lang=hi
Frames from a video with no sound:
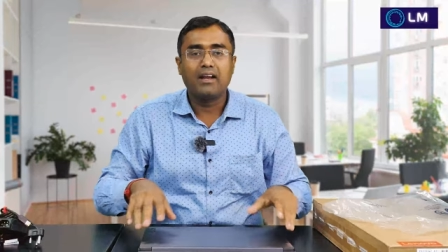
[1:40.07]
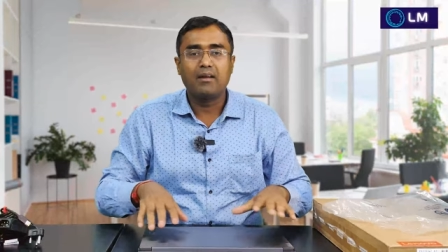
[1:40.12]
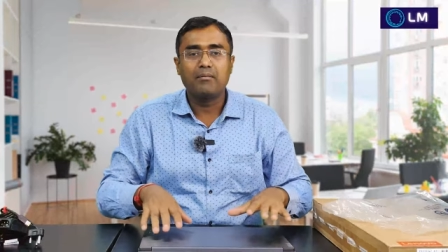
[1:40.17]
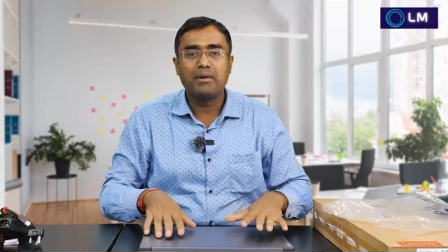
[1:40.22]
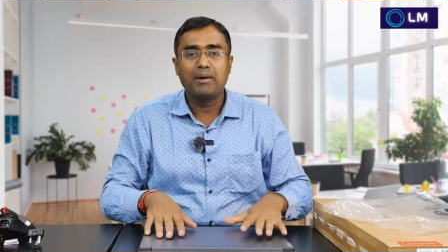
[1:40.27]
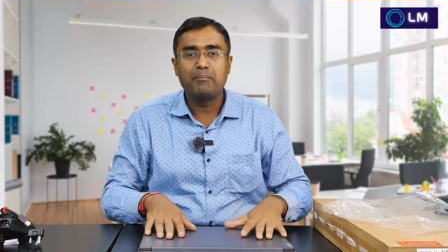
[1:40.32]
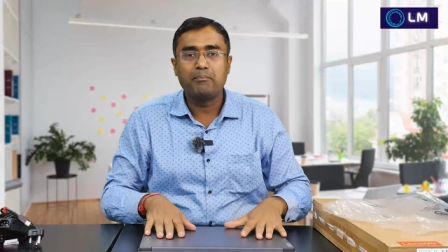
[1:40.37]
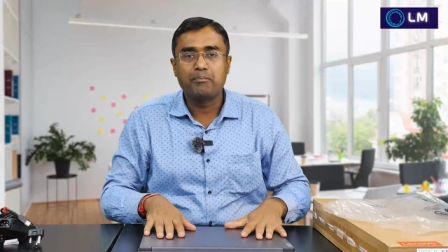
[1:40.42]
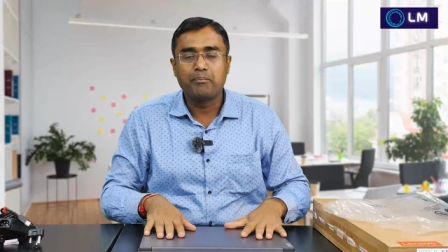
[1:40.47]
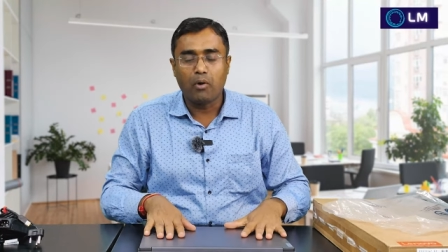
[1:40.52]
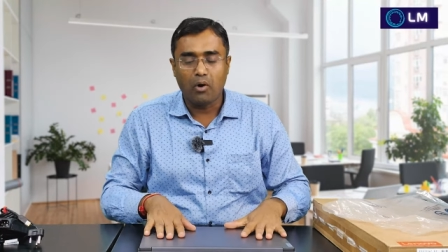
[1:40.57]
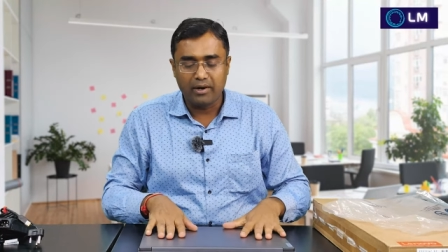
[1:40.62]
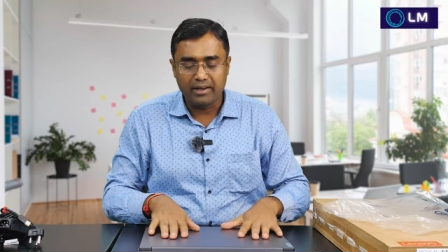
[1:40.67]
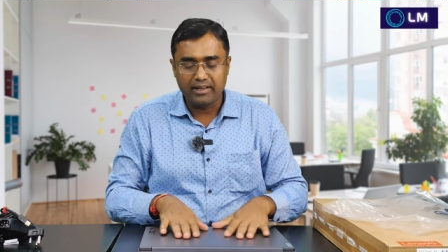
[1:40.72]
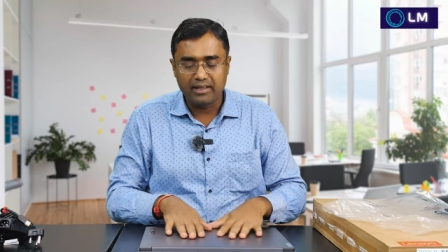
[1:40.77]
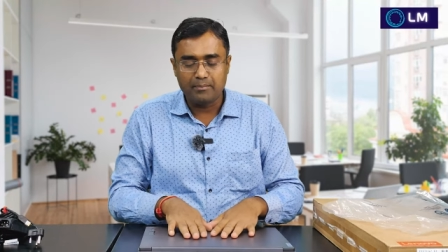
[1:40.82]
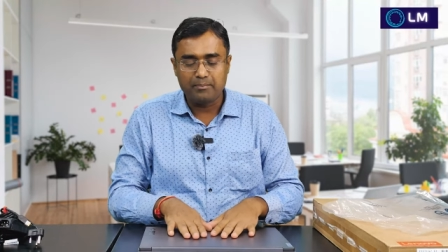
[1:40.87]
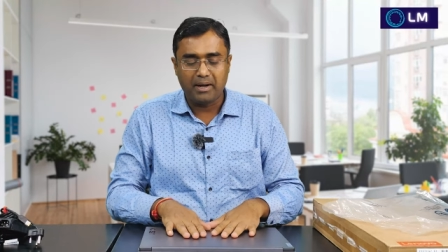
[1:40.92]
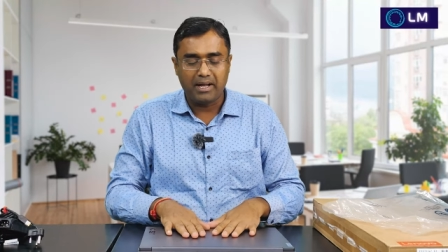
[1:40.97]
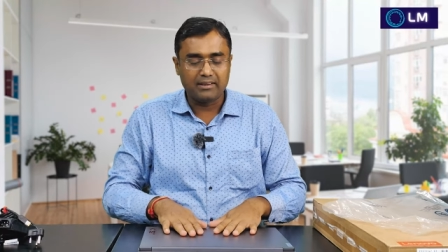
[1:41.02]
अगर मैं
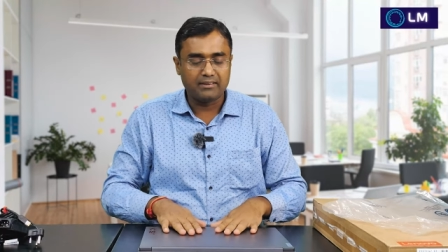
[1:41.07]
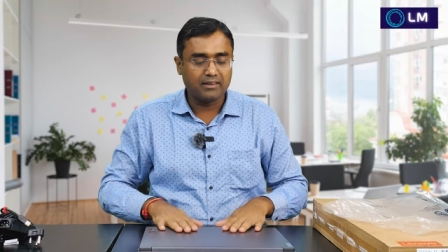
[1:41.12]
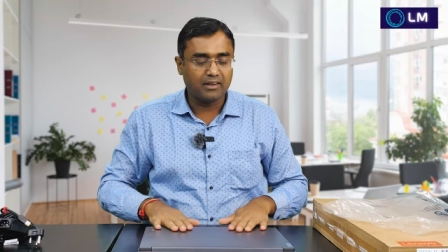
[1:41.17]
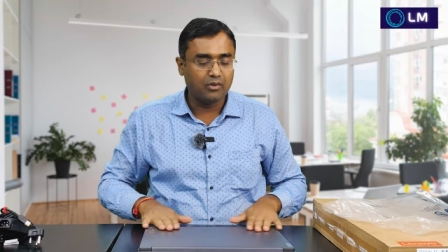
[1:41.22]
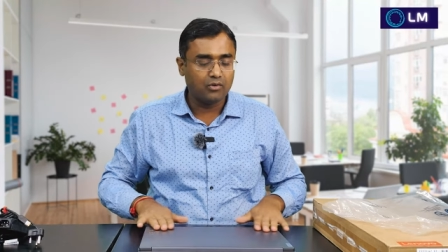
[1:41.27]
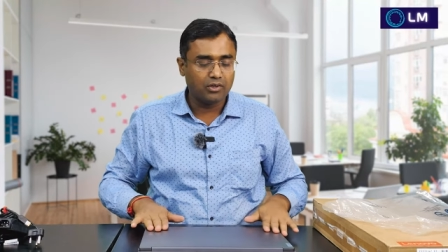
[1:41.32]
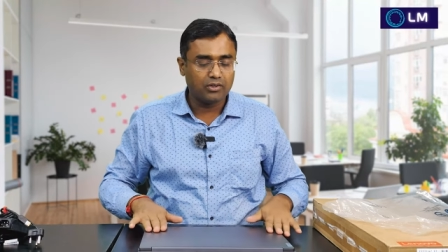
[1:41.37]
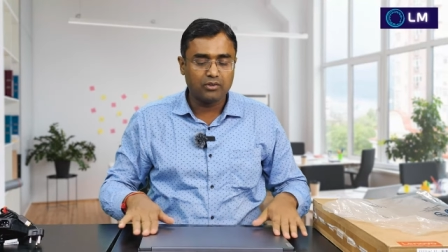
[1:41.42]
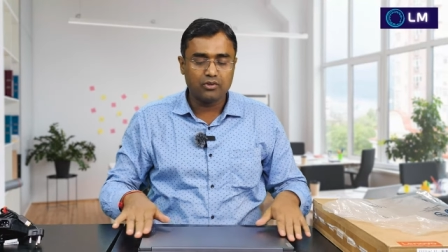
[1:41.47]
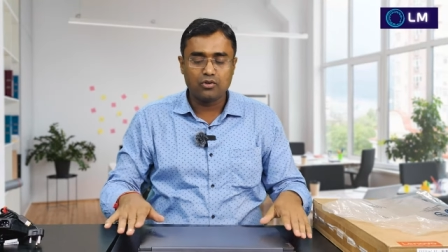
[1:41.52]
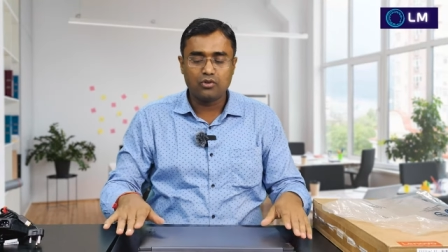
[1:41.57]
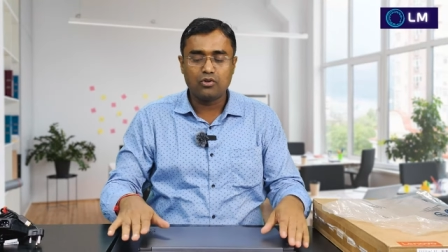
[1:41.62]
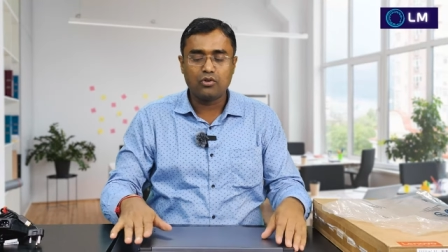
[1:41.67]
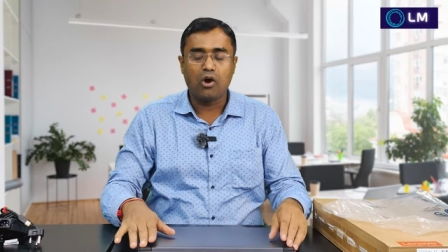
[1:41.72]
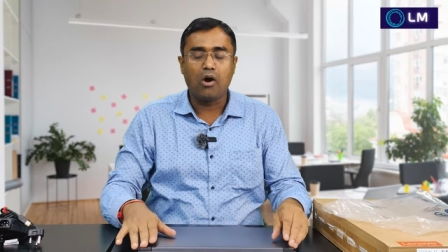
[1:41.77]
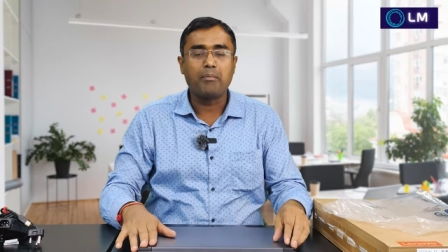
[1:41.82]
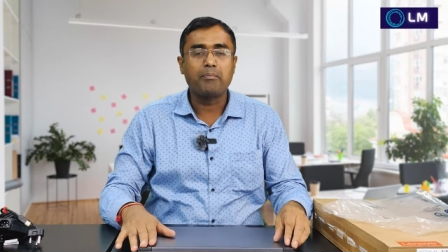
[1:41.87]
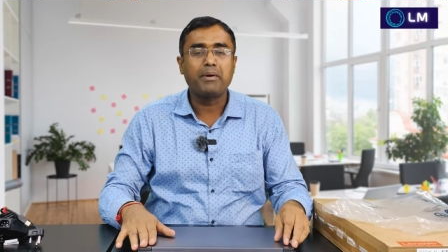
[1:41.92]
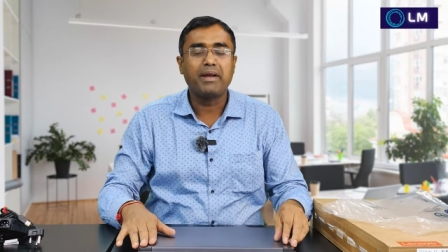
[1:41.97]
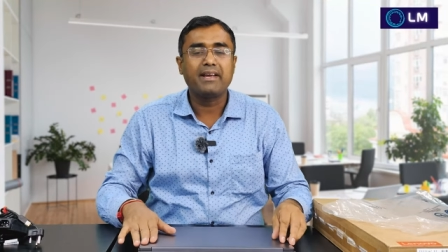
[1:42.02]
बॉडी की बात करूंगा तो जो
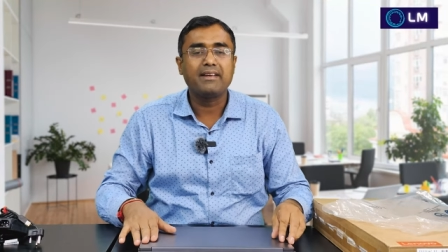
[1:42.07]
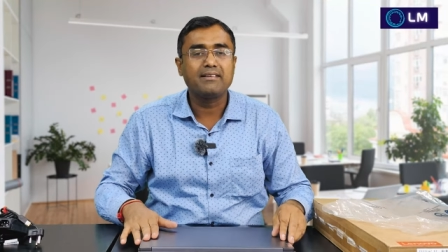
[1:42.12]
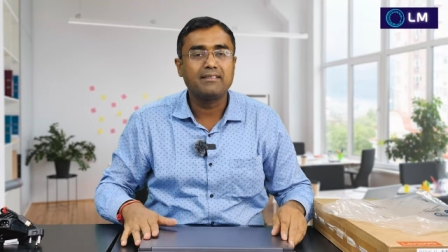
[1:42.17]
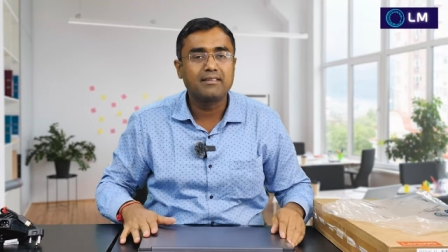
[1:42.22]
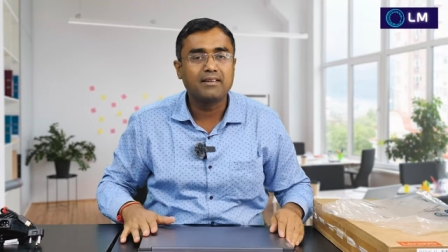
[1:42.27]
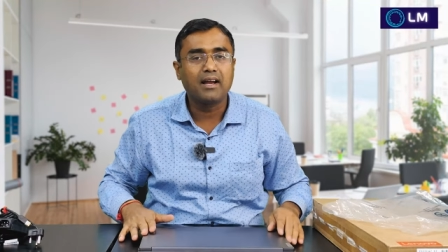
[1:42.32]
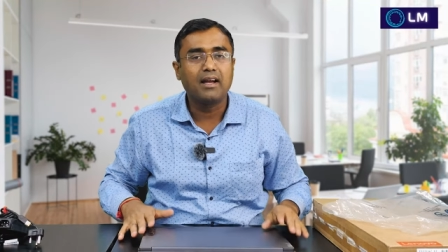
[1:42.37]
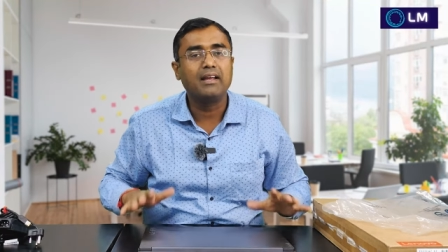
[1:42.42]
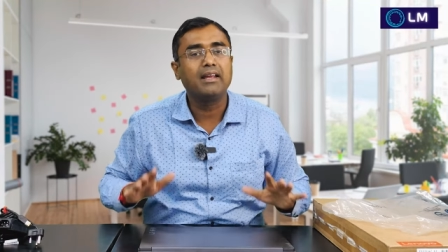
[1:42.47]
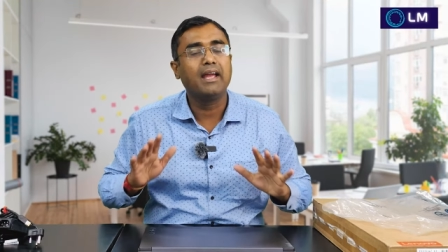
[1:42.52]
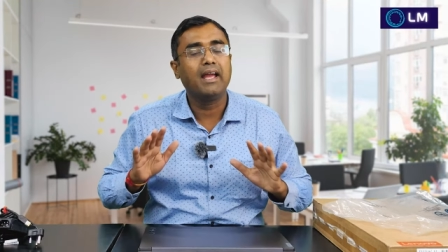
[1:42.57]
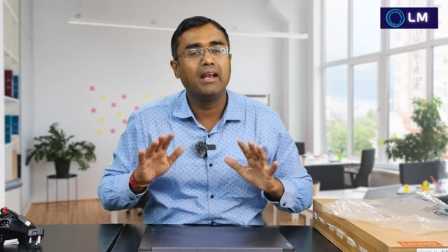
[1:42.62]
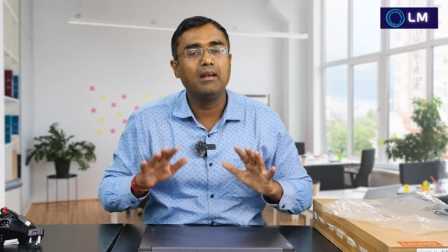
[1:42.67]
टॉप है इसका ये